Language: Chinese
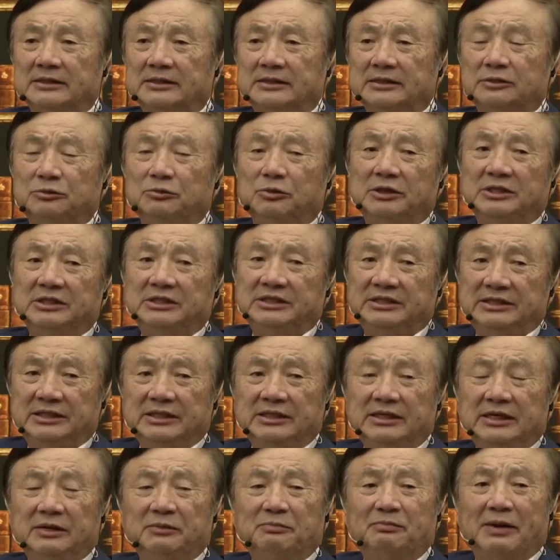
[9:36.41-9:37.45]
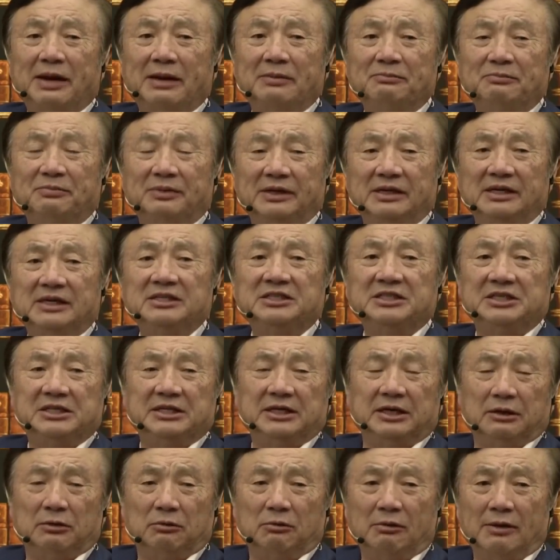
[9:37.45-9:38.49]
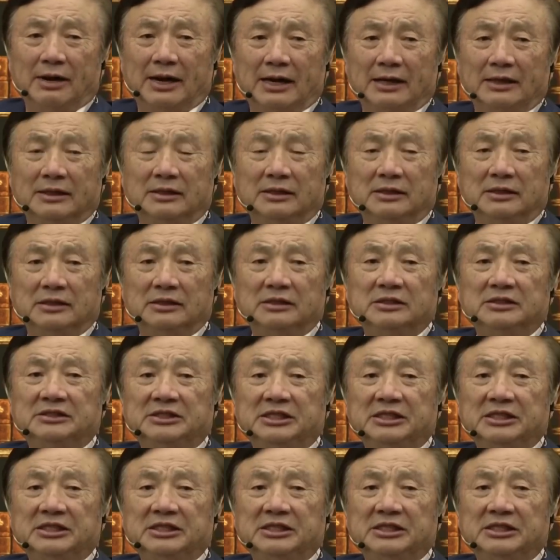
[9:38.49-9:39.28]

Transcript: 华为总裁任正非对外宣称，营运不受影